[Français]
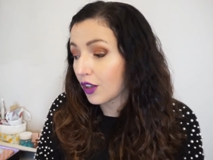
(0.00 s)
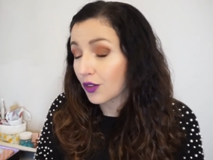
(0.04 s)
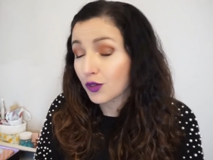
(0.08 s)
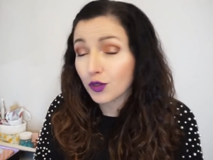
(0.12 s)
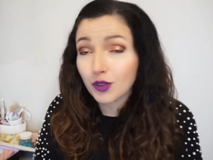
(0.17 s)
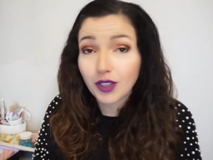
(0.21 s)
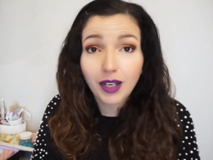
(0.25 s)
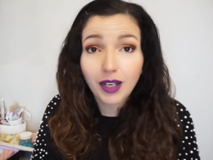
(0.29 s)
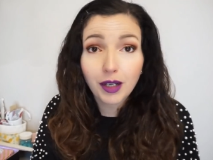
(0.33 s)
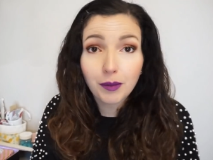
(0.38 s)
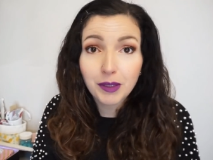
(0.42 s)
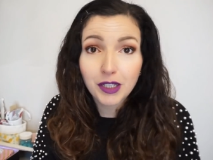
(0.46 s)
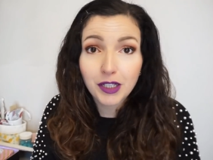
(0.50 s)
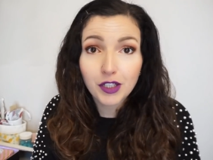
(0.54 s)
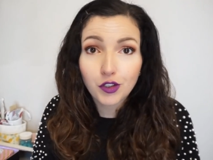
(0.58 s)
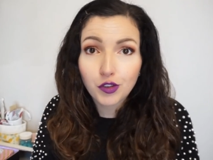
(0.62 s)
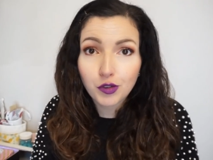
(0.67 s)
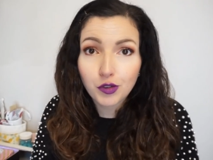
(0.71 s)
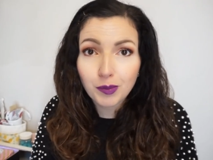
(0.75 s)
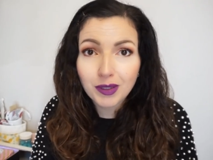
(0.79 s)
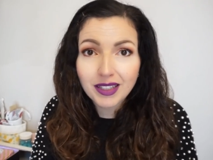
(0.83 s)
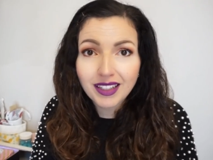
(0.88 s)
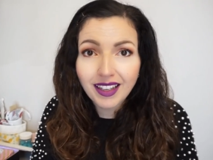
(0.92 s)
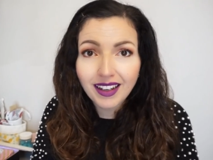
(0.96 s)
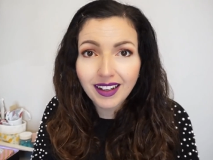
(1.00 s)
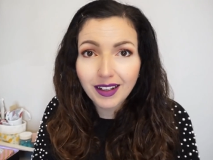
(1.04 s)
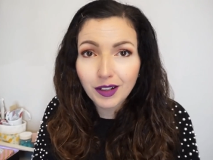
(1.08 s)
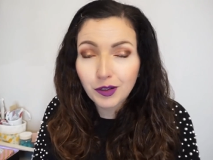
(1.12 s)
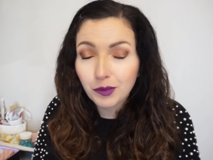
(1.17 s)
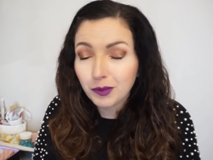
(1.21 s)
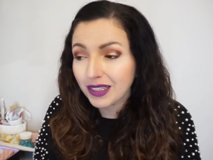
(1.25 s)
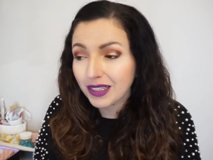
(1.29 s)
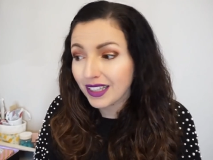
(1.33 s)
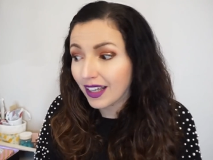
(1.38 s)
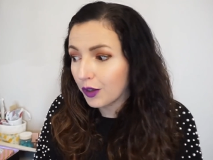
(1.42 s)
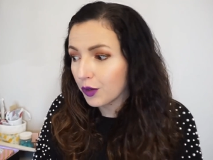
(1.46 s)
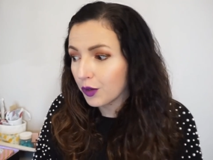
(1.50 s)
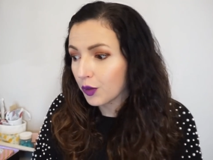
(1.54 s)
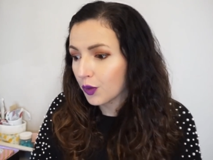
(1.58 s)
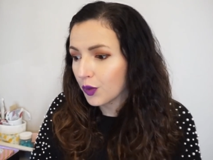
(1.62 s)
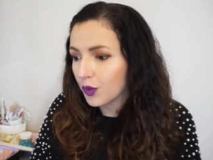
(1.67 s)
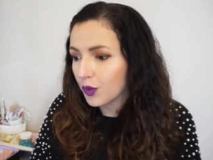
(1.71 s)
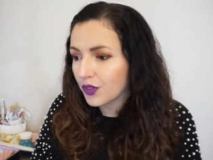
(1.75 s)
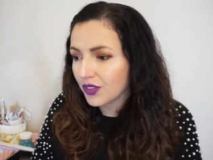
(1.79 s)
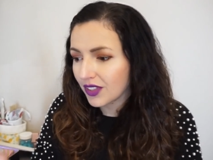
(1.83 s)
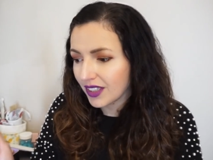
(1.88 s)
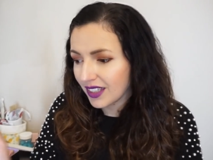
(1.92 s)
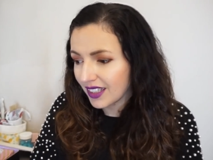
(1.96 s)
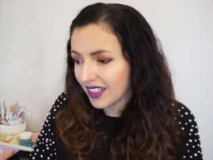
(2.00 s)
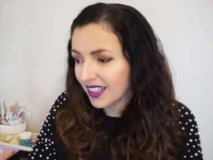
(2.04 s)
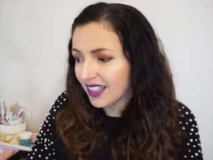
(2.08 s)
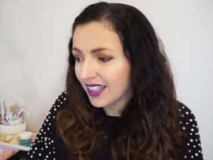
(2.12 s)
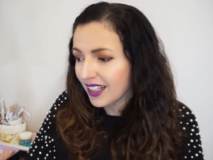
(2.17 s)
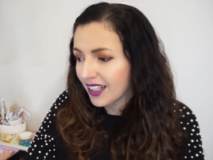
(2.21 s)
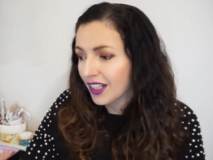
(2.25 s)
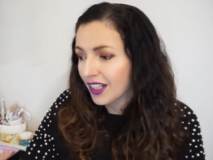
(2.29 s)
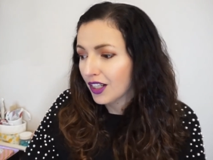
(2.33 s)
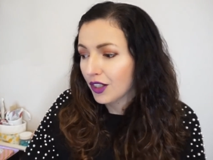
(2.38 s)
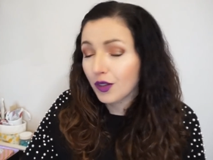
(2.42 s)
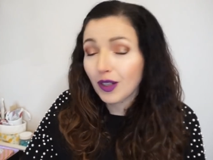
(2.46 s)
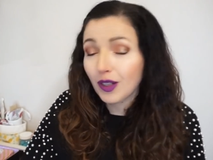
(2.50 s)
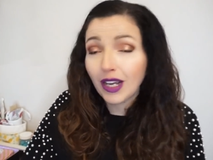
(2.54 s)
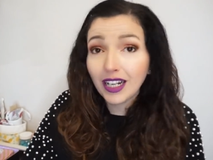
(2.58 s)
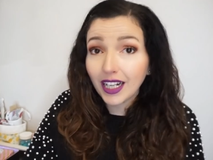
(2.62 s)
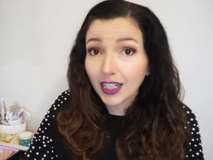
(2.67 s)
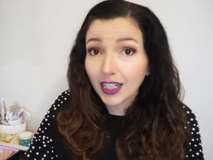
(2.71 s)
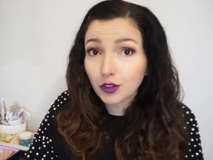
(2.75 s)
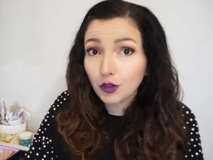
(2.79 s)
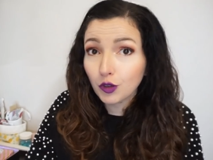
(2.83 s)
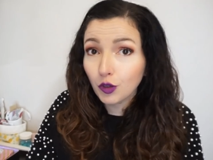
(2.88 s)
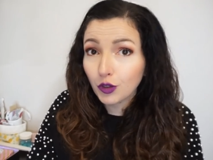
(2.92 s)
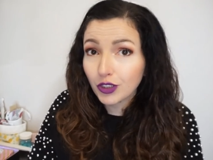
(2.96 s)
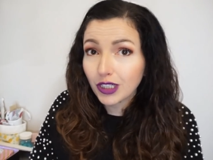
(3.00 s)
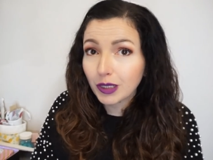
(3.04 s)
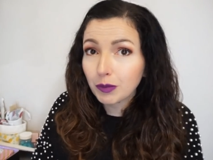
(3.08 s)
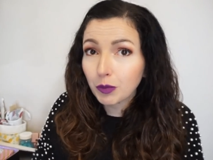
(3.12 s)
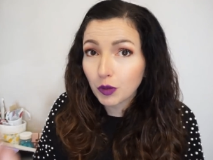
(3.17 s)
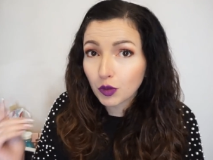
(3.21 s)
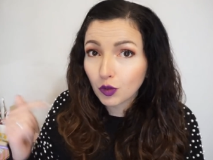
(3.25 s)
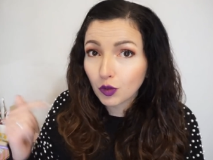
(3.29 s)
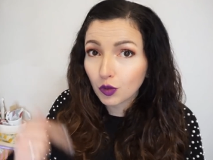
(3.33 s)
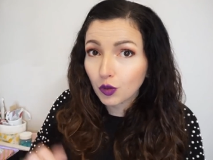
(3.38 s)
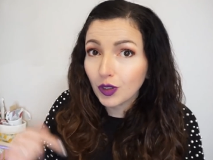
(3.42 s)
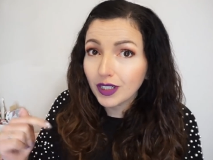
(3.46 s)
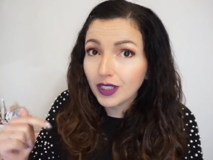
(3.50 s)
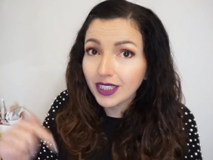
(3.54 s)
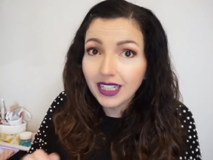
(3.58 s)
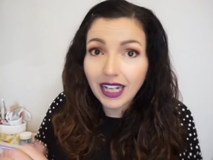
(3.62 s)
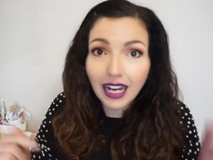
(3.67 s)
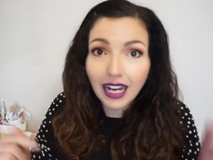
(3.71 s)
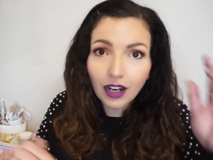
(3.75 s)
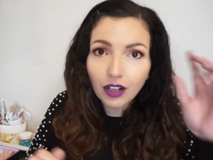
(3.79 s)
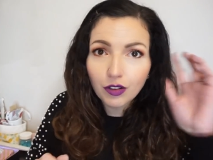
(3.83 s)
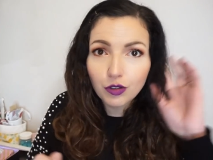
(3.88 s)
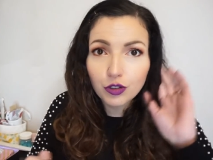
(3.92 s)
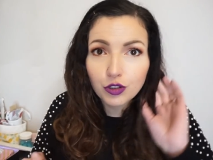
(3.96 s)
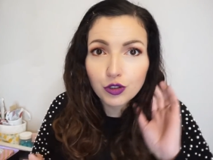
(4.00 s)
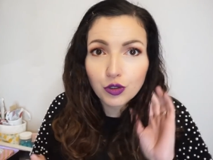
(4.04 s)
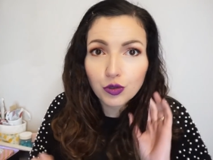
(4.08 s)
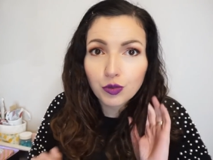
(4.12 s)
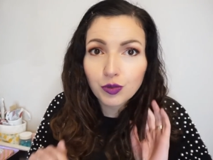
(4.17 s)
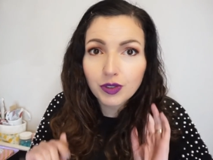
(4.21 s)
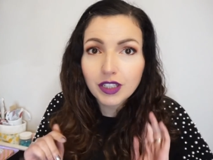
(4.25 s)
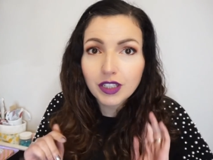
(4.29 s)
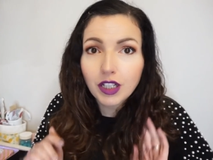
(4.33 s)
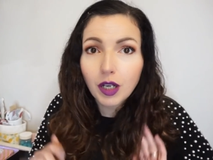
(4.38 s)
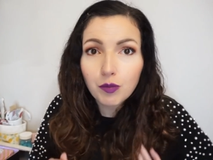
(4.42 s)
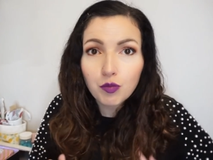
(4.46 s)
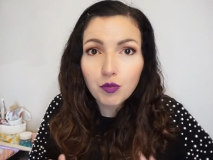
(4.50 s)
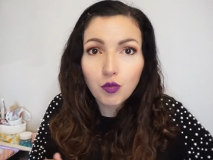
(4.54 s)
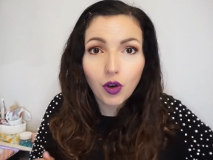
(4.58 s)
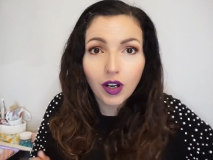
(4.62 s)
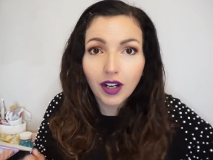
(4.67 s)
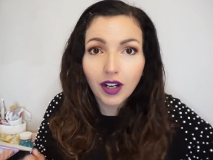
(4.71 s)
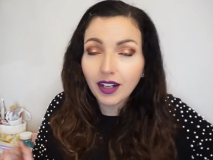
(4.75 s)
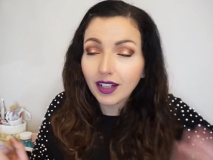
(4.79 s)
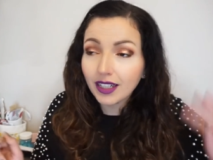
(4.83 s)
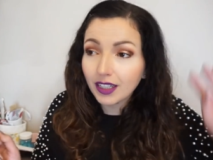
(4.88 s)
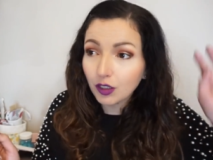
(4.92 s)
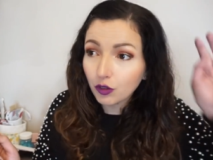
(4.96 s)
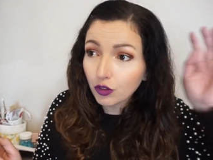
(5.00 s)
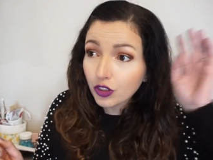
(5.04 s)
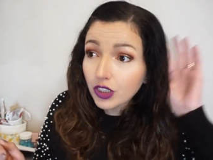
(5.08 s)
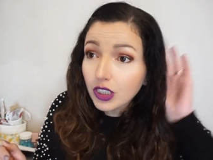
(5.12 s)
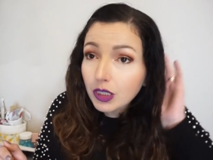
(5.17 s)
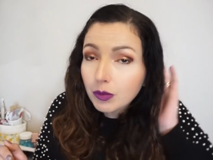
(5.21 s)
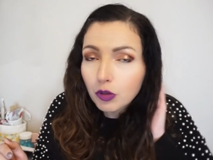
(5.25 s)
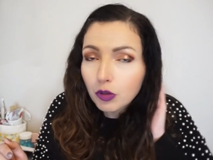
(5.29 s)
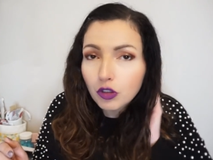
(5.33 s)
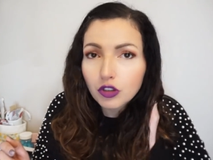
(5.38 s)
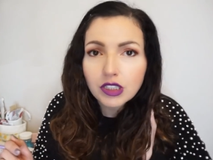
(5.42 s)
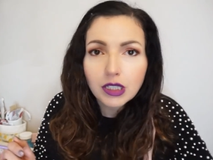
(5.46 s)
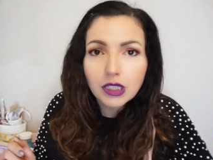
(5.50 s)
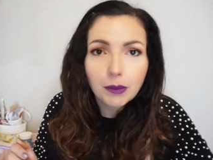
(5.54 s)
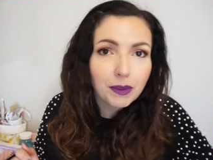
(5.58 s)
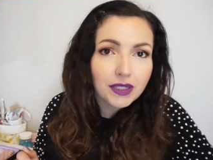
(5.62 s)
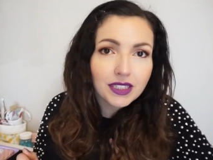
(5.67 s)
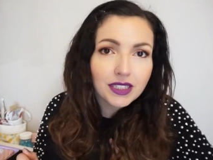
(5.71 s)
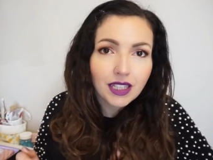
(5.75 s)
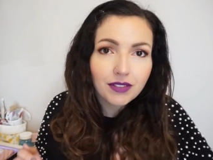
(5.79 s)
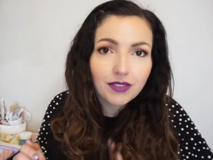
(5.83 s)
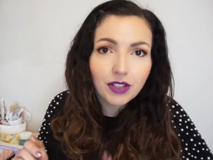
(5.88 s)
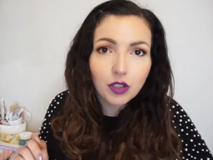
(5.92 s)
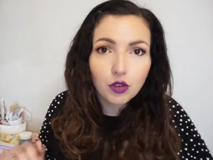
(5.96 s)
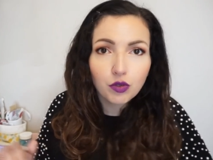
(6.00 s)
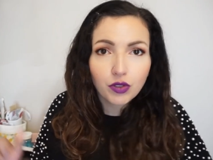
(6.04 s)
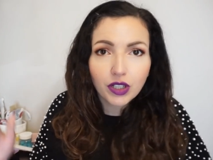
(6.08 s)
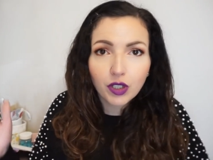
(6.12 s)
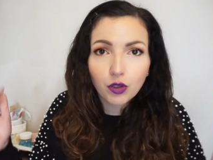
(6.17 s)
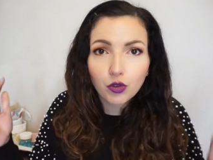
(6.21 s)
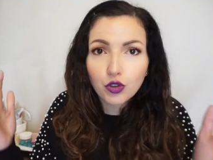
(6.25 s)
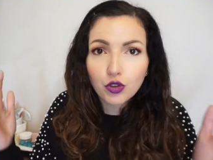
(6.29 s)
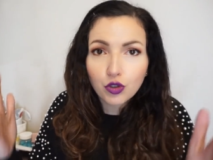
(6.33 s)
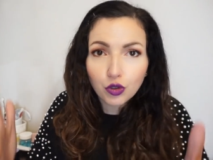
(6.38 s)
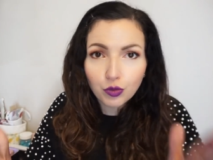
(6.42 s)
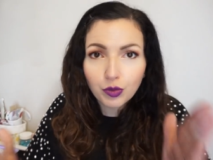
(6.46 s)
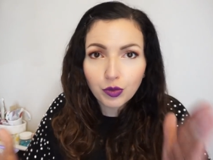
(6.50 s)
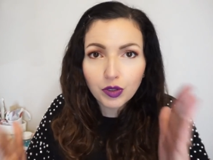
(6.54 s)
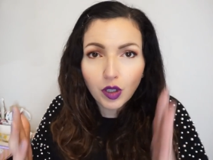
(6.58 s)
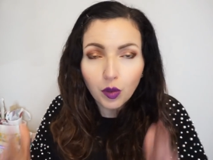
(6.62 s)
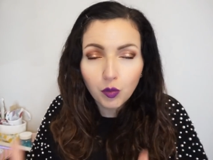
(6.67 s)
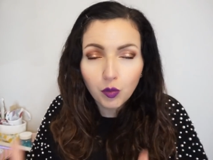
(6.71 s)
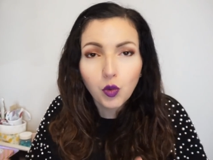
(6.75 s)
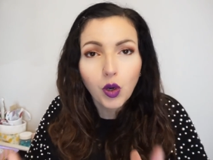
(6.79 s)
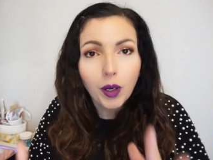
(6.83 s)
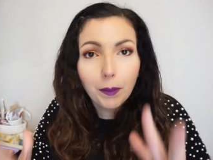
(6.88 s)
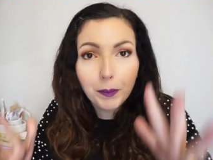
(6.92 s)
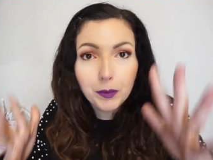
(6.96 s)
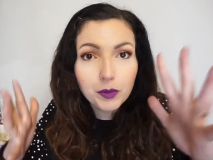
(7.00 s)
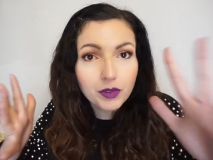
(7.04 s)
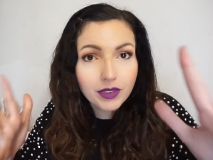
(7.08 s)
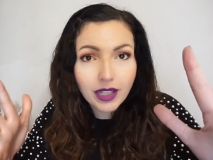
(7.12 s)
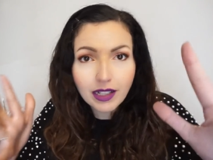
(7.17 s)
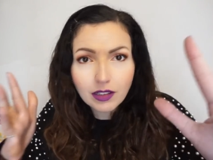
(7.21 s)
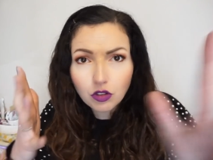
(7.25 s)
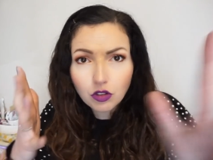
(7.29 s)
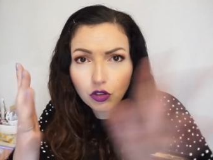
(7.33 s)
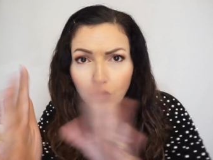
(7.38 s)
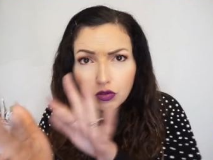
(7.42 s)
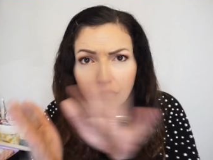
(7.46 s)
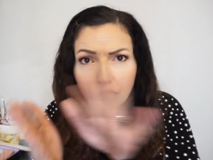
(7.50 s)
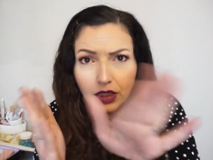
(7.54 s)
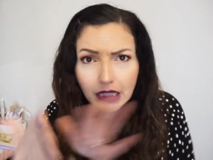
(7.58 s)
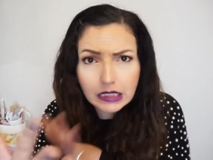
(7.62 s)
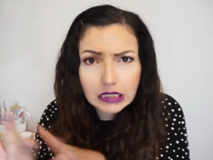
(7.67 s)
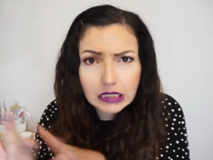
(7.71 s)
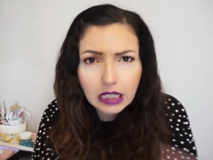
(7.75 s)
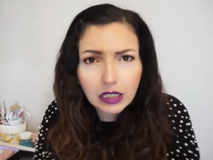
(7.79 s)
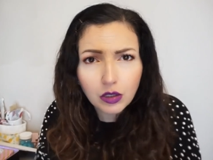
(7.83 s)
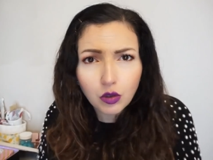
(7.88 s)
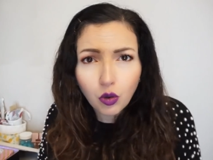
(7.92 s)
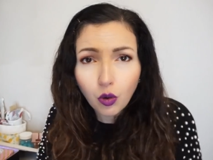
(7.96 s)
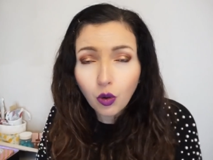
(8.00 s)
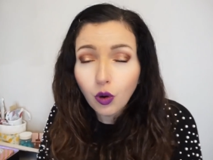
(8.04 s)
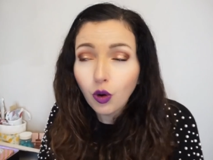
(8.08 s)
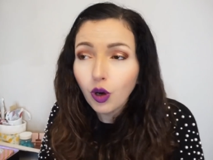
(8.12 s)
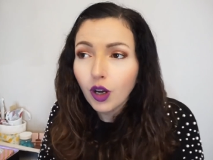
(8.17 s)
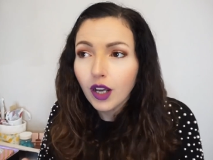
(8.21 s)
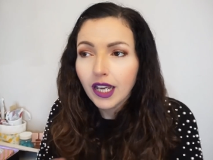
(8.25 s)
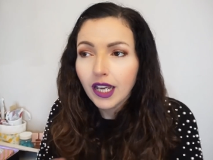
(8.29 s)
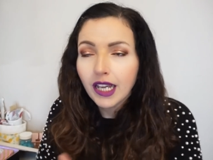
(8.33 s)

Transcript: En tout cas, bah, je suis méga, méga heureuse et elle a reçu logiquement son colis là, aujourd'hui, comme moi. Et logiquement, je sais pas si elle va l'ouvrir aujourd'hui comme moi. Peut-être qu'on sera synchro.